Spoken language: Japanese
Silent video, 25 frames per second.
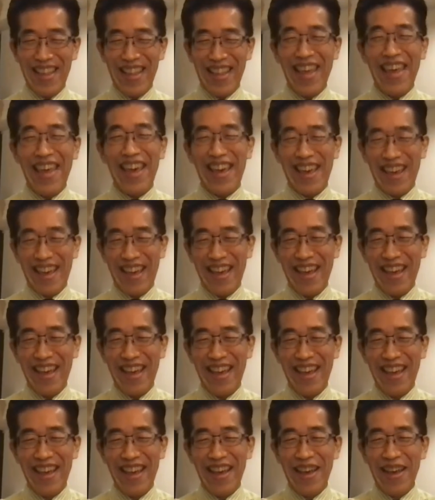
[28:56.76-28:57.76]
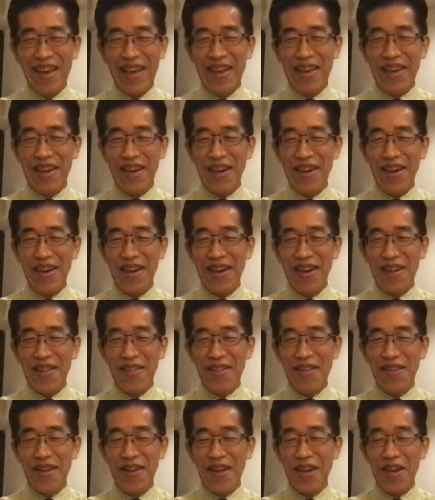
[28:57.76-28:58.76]
あね、うん、
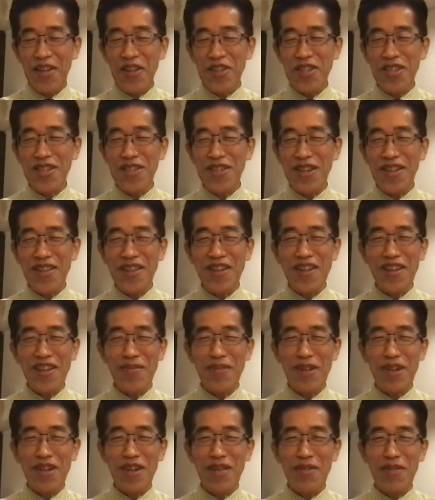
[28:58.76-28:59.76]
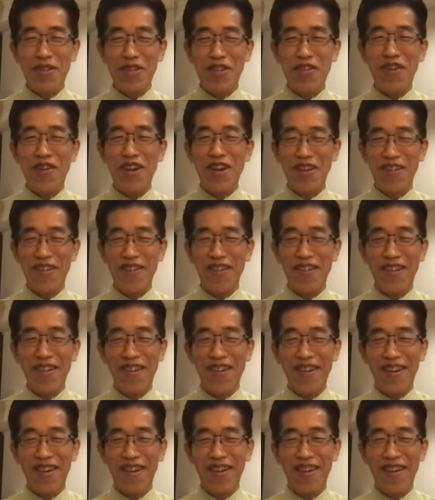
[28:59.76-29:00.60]
だから話にならないレベルなわけよ。